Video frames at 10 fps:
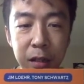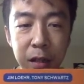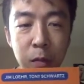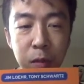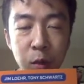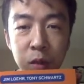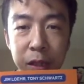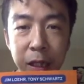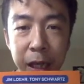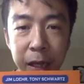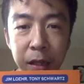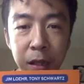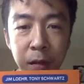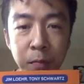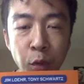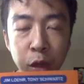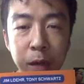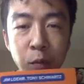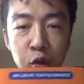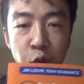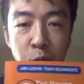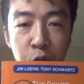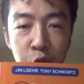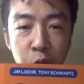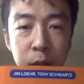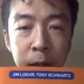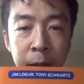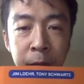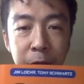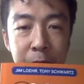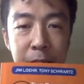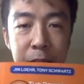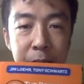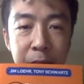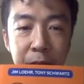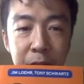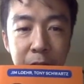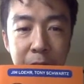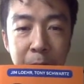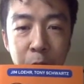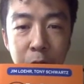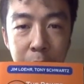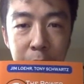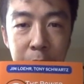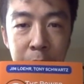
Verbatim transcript: đọc cái cuốn sách này mỗi ngày một chút một chút và chia sẻ với tất cả mọi người